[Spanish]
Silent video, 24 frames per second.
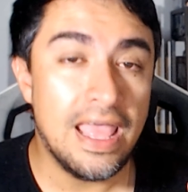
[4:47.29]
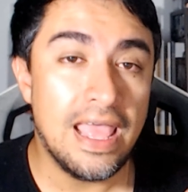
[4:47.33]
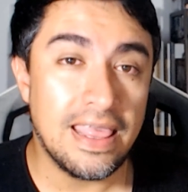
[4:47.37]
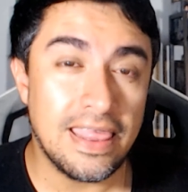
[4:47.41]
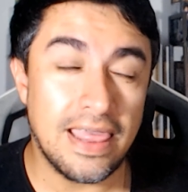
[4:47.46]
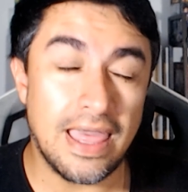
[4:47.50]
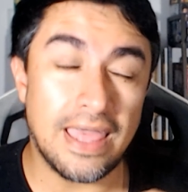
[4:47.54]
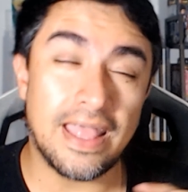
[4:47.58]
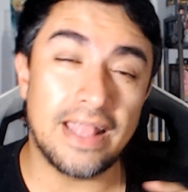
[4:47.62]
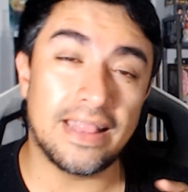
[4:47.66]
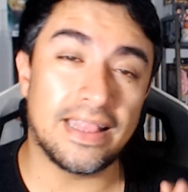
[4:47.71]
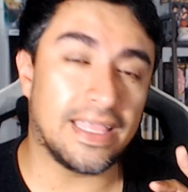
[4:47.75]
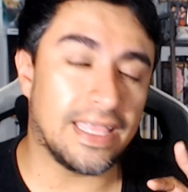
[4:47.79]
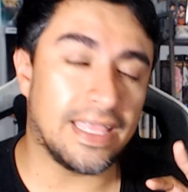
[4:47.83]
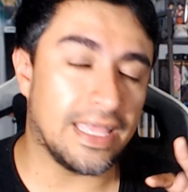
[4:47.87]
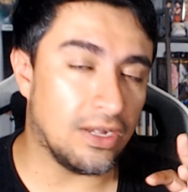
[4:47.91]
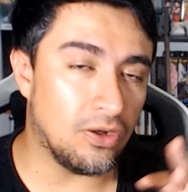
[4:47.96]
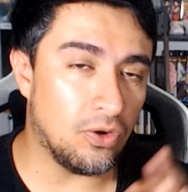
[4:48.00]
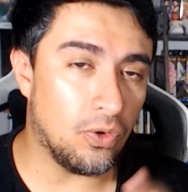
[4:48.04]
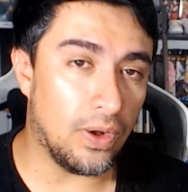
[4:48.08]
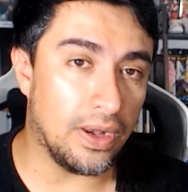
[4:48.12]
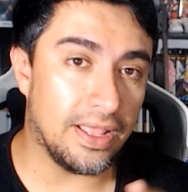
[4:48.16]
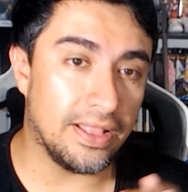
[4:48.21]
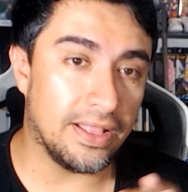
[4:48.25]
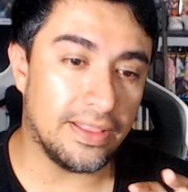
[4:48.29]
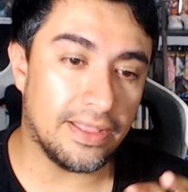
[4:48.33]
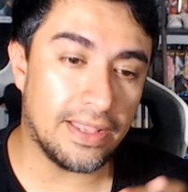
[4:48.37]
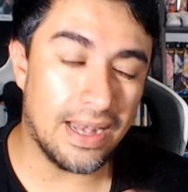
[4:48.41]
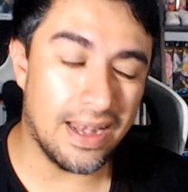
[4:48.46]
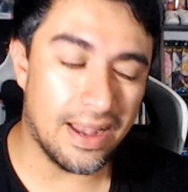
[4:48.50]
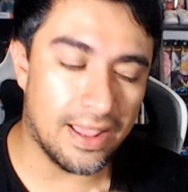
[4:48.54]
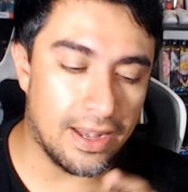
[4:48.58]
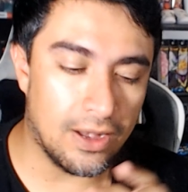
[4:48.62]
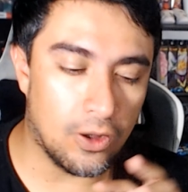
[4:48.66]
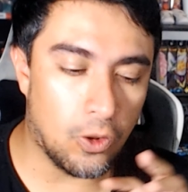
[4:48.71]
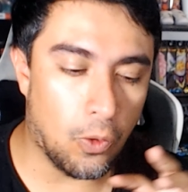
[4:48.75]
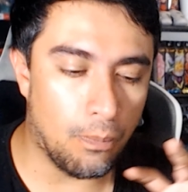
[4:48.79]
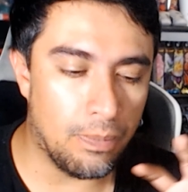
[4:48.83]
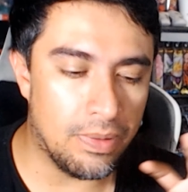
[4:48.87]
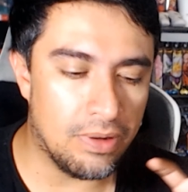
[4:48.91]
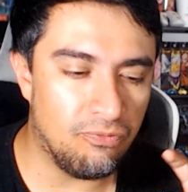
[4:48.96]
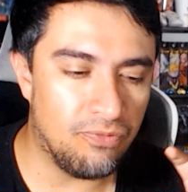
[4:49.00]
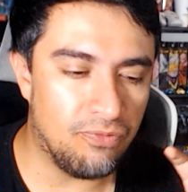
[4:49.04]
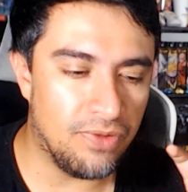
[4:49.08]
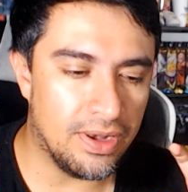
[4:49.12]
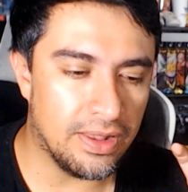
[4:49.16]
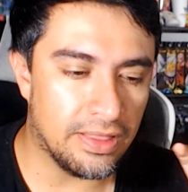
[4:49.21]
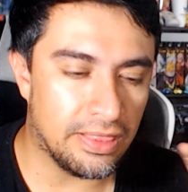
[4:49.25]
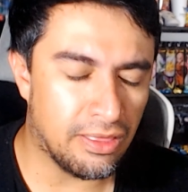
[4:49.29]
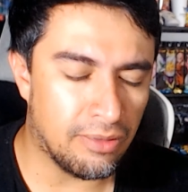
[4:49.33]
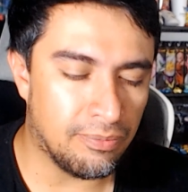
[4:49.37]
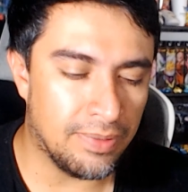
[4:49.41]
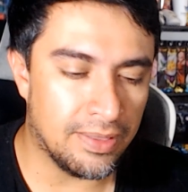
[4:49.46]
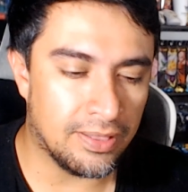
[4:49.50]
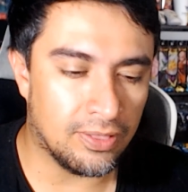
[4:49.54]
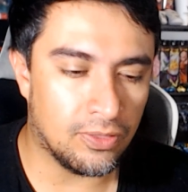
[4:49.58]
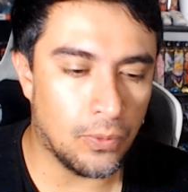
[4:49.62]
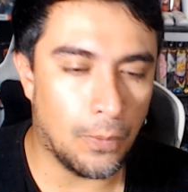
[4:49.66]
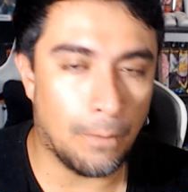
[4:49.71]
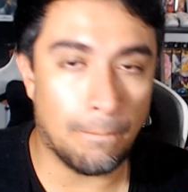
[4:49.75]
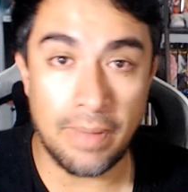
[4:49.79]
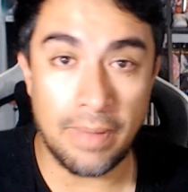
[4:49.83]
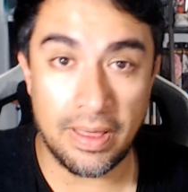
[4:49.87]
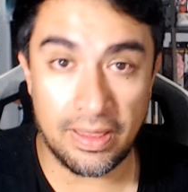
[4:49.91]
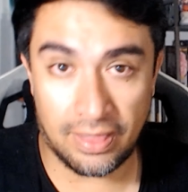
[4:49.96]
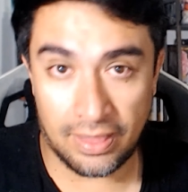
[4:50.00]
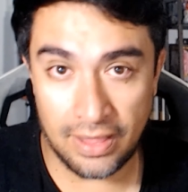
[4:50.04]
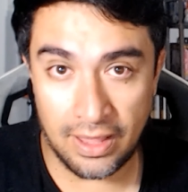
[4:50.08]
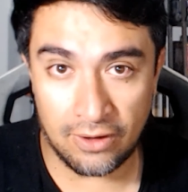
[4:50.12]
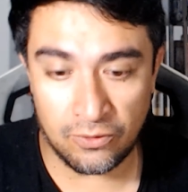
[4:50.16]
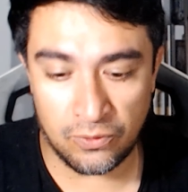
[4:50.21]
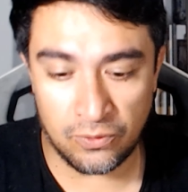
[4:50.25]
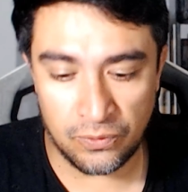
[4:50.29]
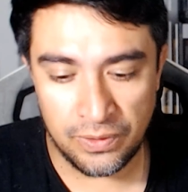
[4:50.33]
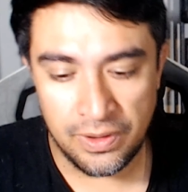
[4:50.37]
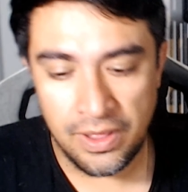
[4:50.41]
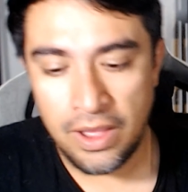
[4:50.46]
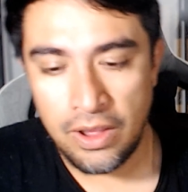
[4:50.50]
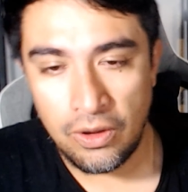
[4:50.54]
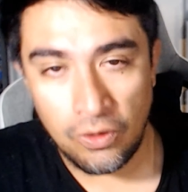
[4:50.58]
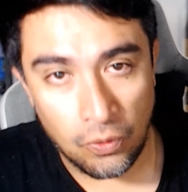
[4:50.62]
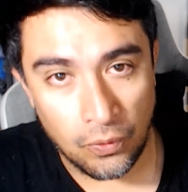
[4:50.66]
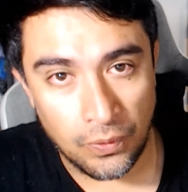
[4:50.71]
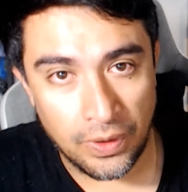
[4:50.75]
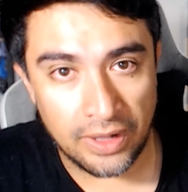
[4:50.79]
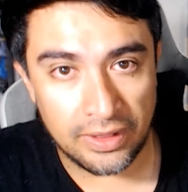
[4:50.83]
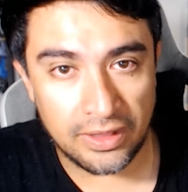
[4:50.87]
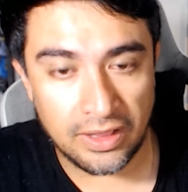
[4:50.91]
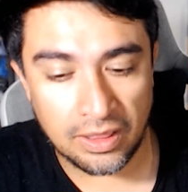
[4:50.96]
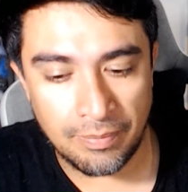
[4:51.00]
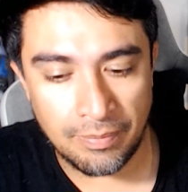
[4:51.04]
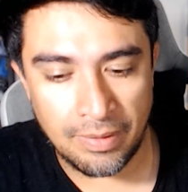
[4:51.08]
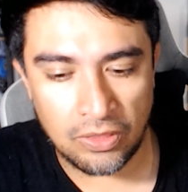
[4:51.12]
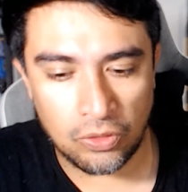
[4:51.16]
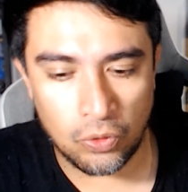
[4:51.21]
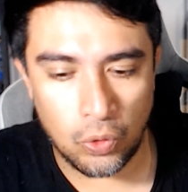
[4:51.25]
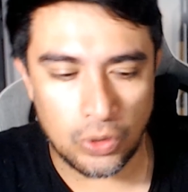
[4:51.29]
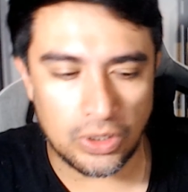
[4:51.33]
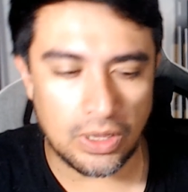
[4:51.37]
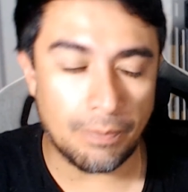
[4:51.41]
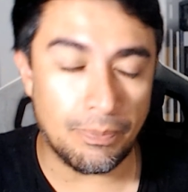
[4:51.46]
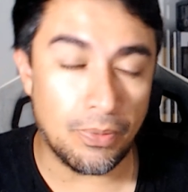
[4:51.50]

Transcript: Y hay gente que no, hay gente que a la que le conviene un financiamiento más largo con una tasa más corta,